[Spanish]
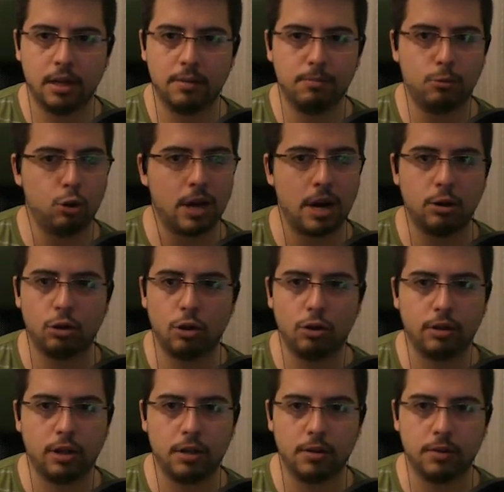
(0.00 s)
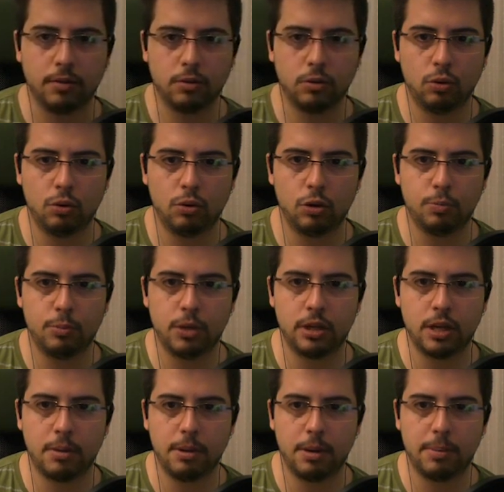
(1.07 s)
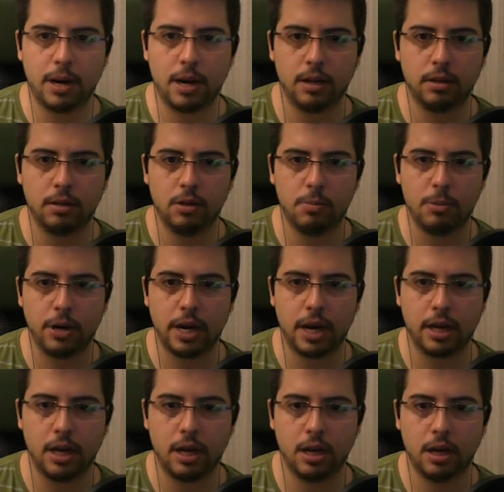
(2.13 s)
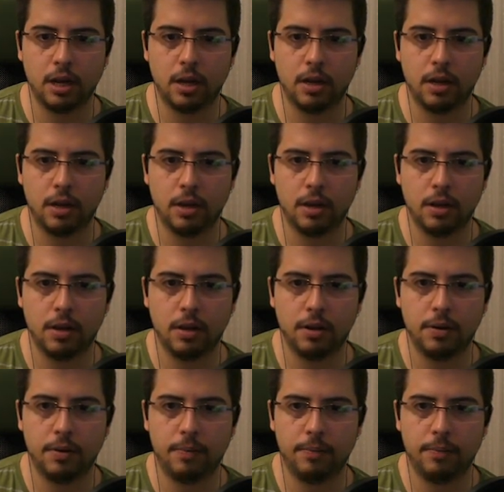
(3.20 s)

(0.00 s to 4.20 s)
Búscalo todo, tío. Todo nos puede servir para no morir aquí. por supuesto.